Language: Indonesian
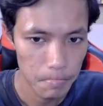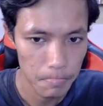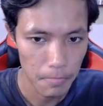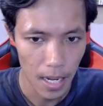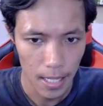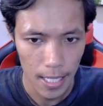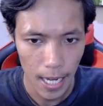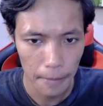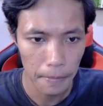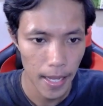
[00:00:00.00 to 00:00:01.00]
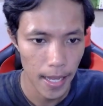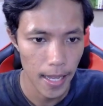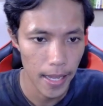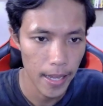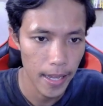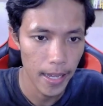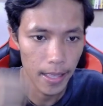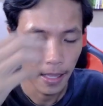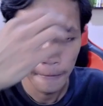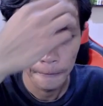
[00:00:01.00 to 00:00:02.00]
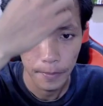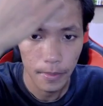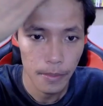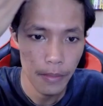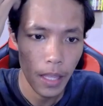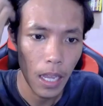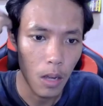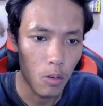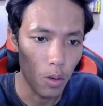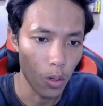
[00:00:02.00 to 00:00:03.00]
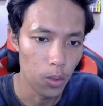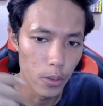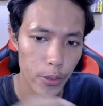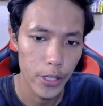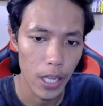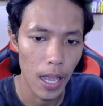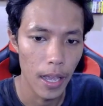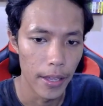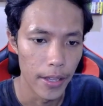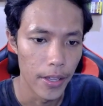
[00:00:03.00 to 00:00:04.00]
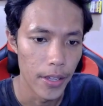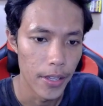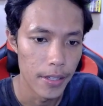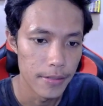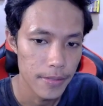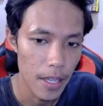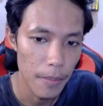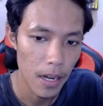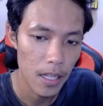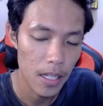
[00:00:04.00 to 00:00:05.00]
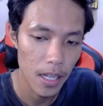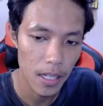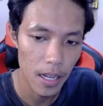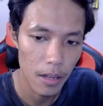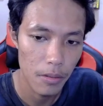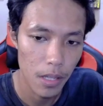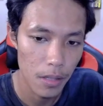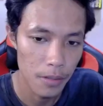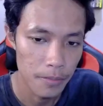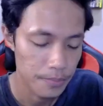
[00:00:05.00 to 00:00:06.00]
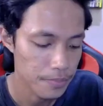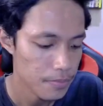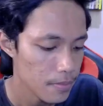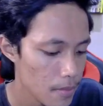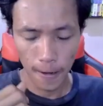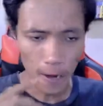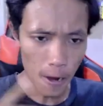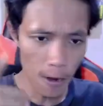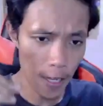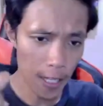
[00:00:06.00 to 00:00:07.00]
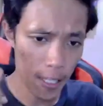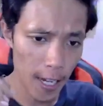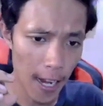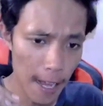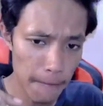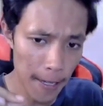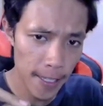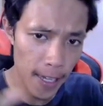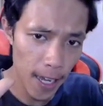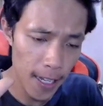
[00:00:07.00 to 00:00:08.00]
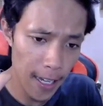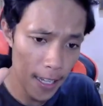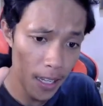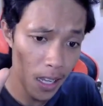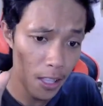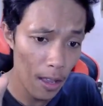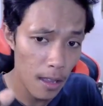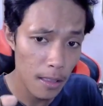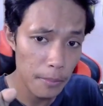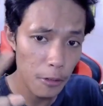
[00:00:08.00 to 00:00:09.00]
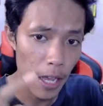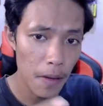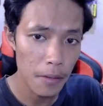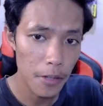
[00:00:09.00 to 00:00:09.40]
Bang Jamet kurudusai gimana sih guys lagunya tuh Oke, setelah lama sekali akhirnya kita ketemu lawan,